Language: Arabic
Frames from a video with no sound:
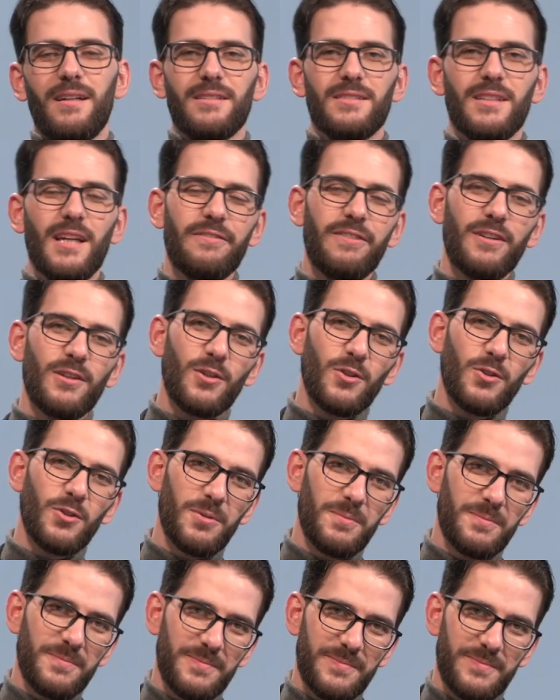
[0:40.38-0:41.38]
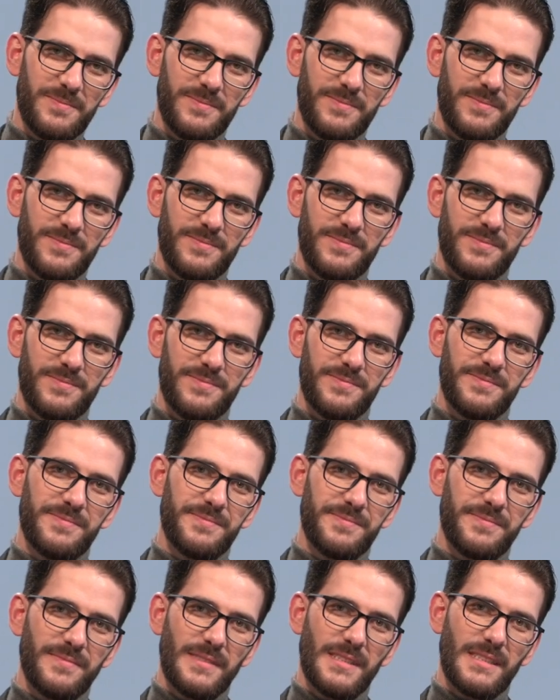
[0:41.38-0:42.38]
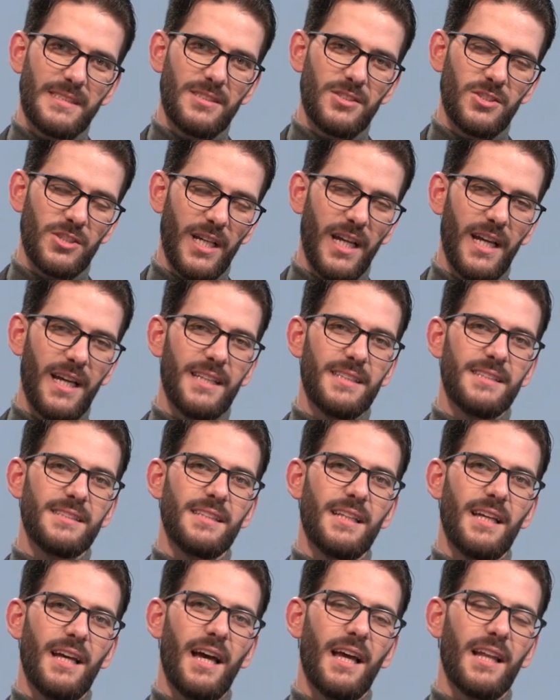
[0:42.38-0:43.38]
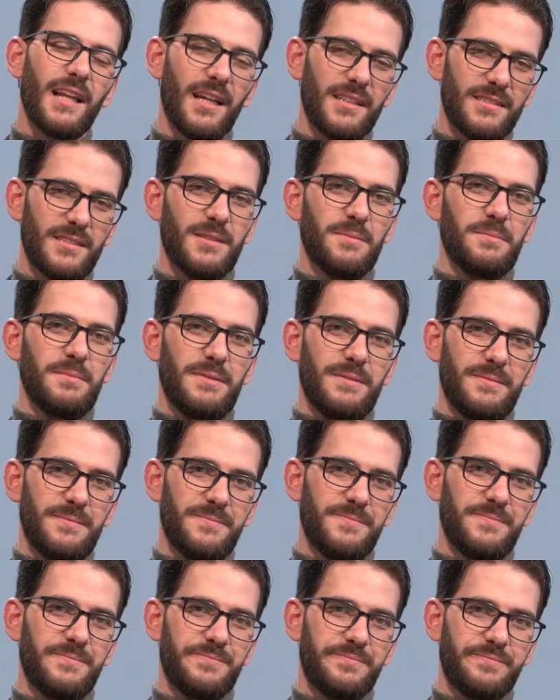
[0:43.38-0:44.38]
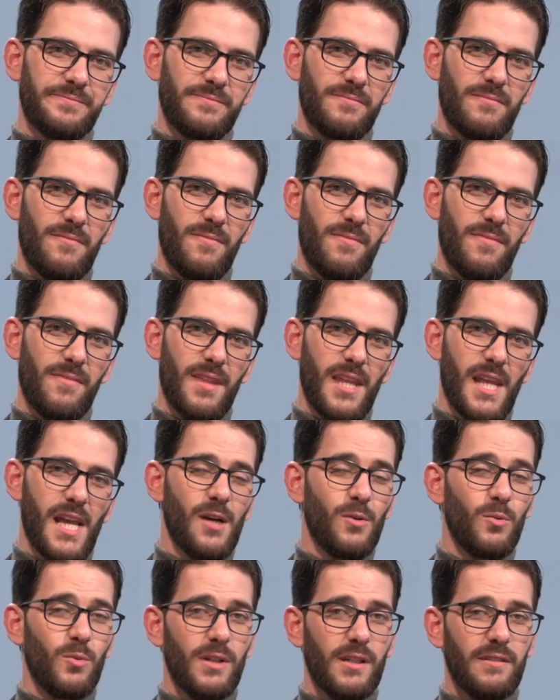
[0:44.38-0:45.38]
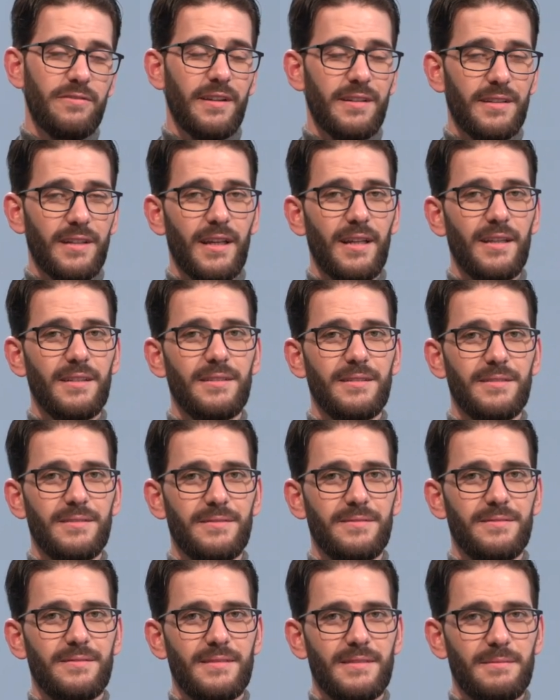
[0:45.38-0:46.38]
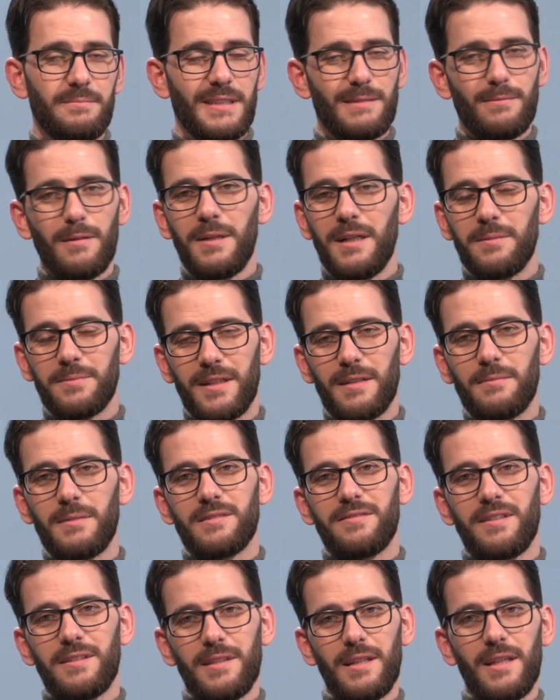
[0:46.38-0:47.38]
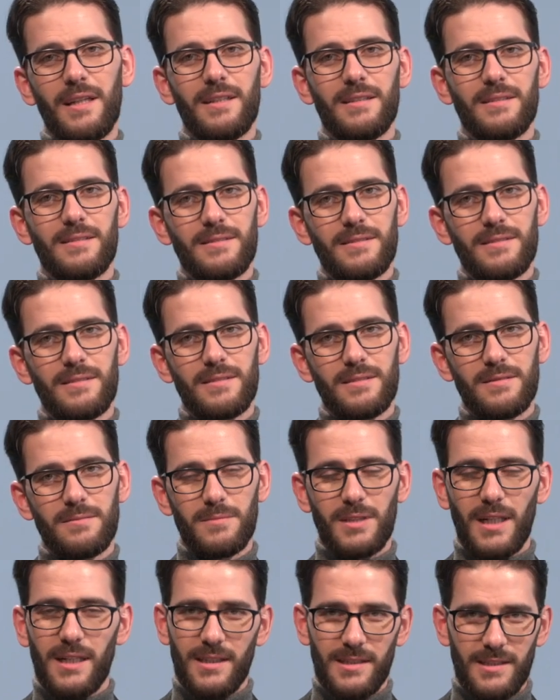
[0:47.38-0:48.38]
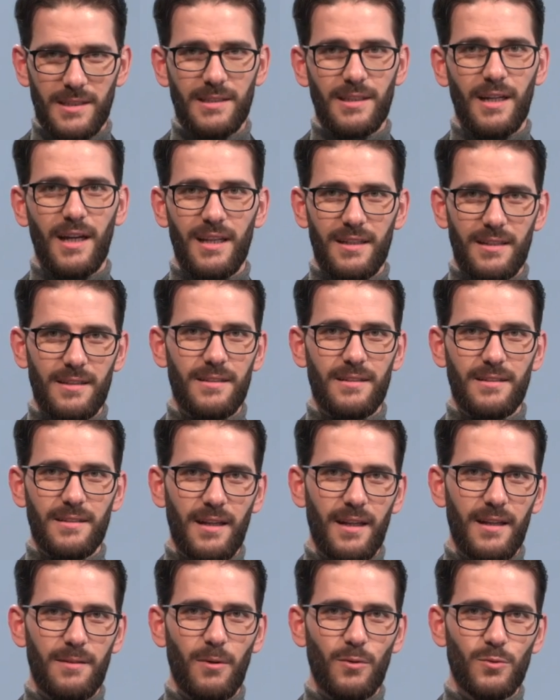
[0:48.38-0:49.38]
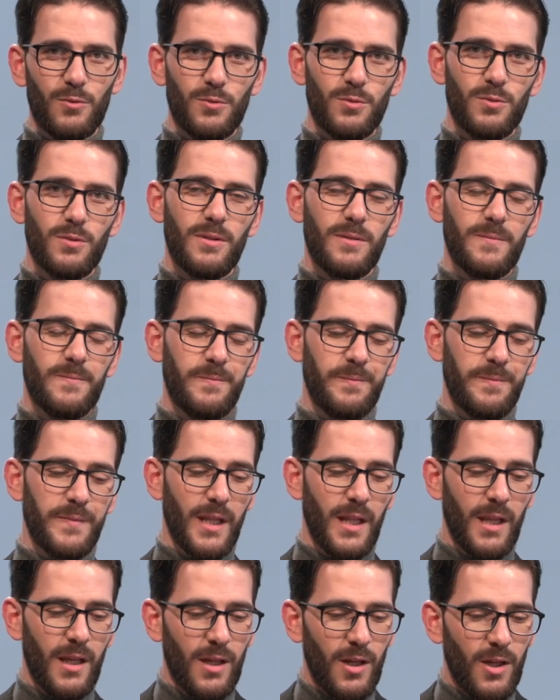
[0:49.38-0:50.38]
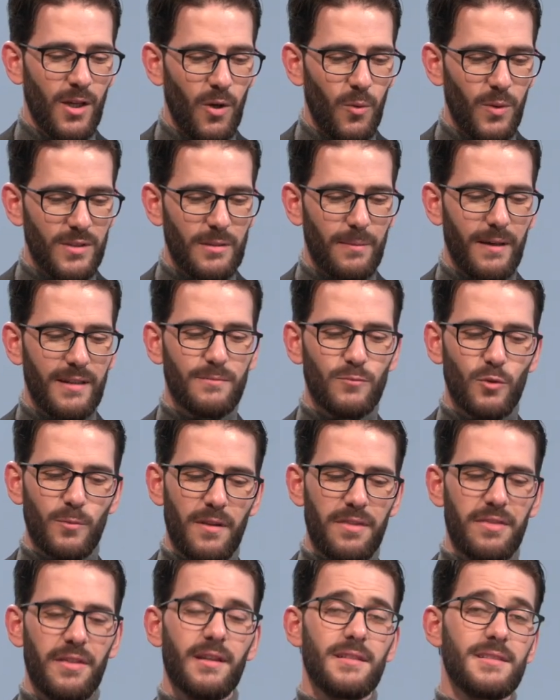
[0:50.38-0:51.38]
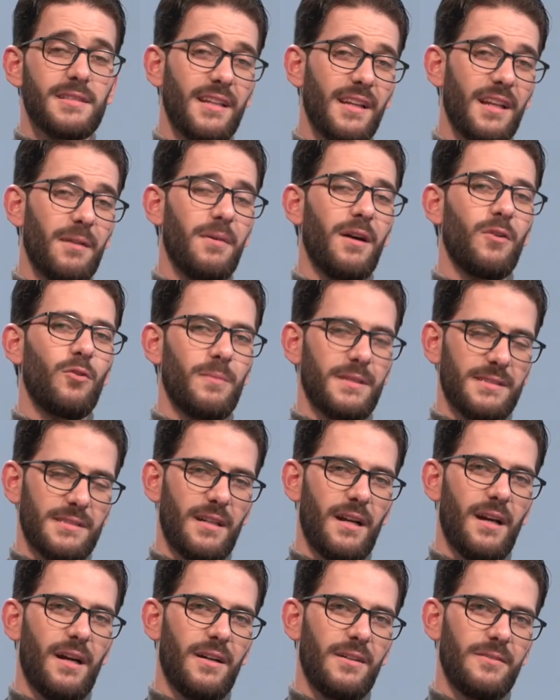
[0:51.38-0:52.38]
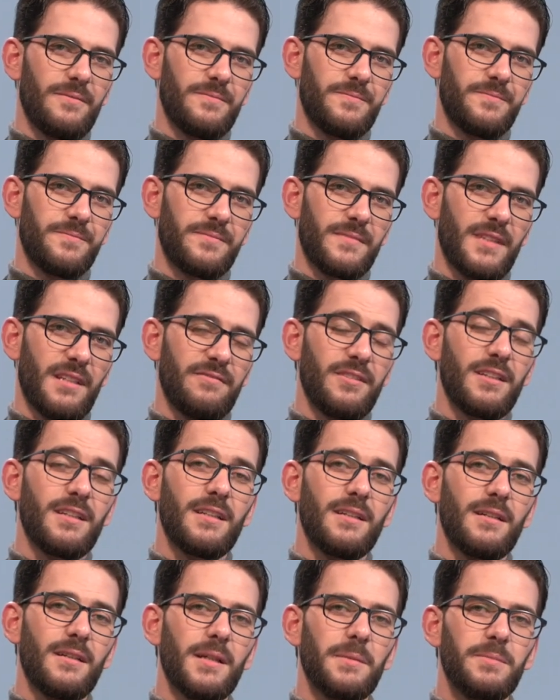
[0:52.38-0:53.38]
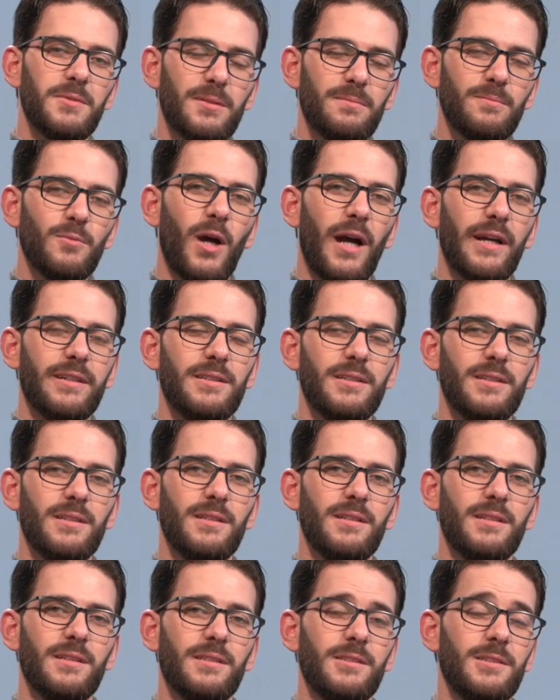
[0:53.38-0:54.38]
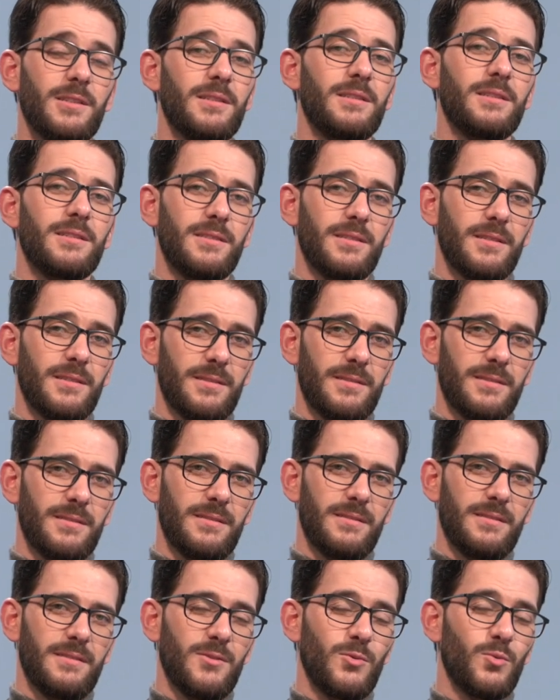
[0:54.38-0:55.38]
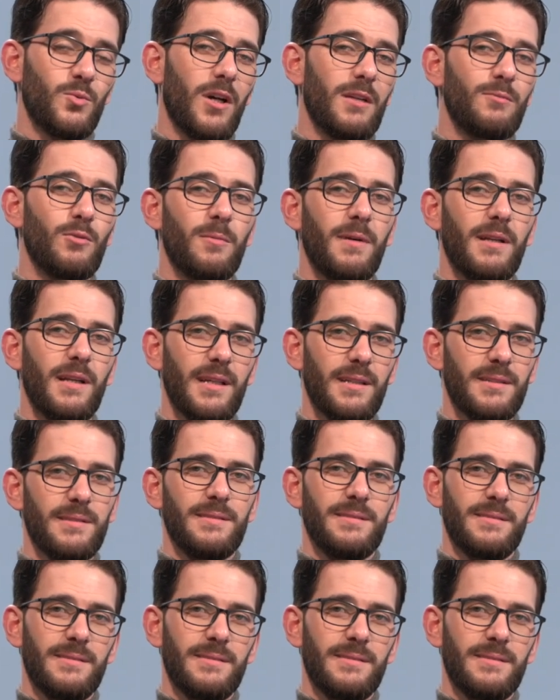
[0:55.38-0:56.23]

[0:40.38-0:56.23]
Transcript: ضيف اليوم جهاد الخطيب. هو فنان بس ما بحب كلمه فنان رح يحكي لنا عن هالموضوع. هو طبعا ممثل سينما ومسرح. في بتمه حكي كثير كثير وقلبه ملان.